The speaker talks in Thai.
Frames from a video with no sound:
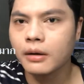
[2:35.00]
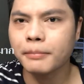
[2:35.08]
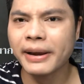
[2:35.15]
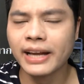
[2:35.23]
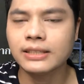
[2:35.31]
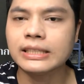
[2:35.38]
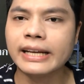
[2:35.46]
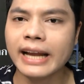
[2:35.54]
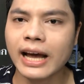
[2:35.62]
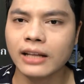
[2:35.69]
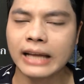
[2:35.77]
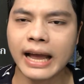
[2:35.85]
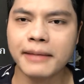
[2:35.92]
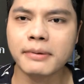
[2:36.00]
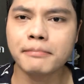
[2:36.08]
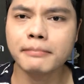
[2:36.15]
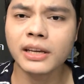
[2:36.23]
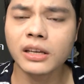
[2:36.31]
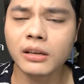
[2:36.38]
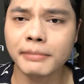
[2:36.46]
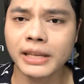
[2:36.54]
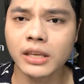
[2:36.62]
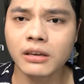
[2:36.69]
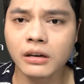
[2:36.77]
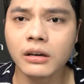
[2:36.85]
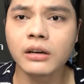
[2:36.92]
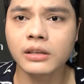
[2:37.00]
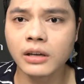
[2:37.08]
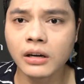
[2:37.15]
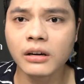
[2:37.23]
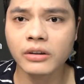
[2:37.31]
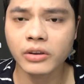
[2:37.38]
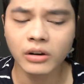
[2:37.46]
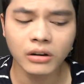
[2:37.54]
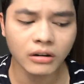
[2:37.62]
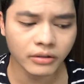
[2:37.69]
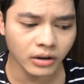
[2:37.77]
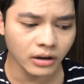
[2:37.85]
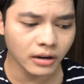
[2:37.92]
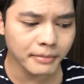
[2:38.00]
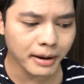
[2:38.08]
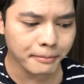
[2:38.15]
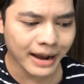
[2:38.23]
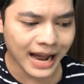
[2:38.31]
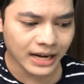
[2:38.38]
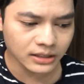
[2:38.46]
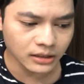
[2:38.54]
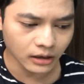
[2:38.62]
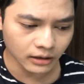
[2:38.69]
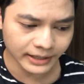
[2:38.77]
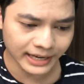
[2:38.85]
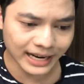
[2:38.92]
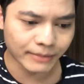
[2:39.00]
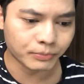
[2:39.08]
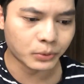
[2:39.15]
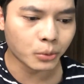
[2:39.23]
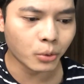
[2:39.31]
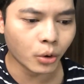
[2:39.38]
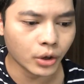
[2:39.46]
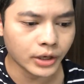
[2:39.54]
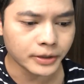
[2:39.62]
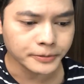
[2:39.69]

พยัญชนะไทยมันมีมันเยอะเยอะเยอะเยอะมากมากเลยนะครับทุกคน